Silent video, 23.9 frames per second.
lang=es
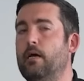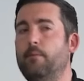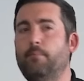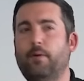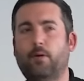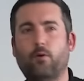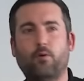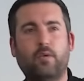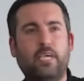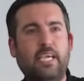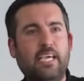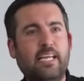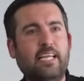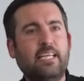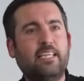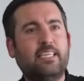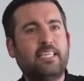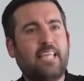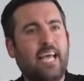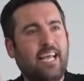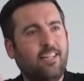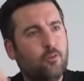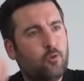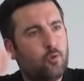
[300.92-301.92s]
pero quiere
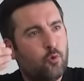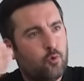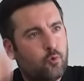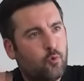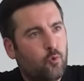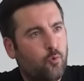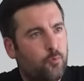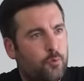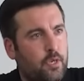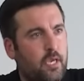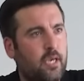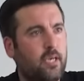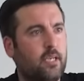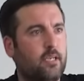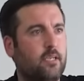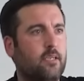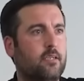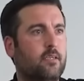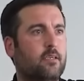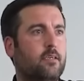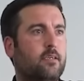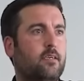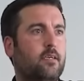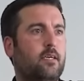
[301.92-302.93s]
tanto tu bien
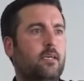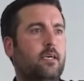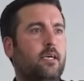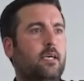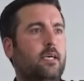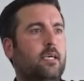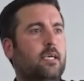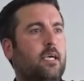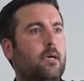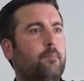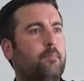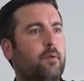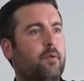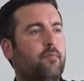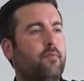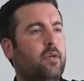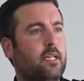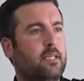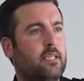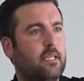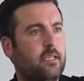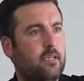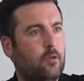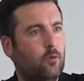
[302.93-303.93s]
que
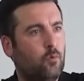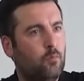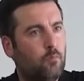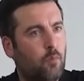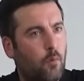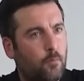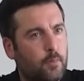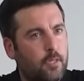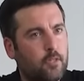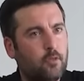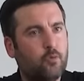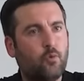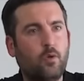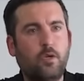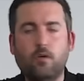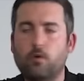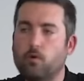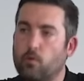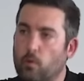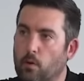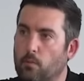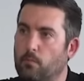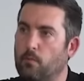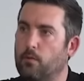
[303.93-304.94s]
prefiere tener un momento
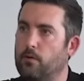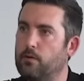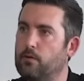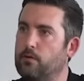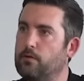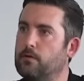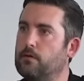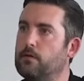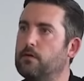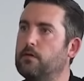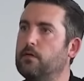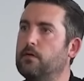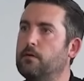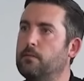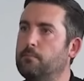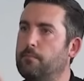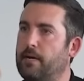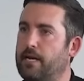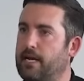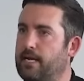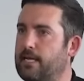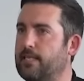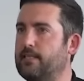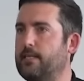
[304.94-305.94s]
incómodo
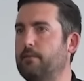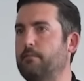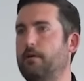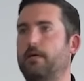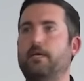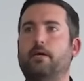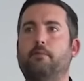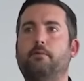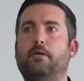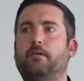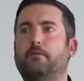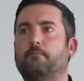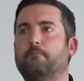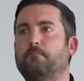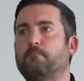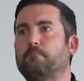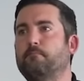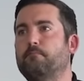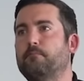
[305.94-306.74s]
para que te vaya bien,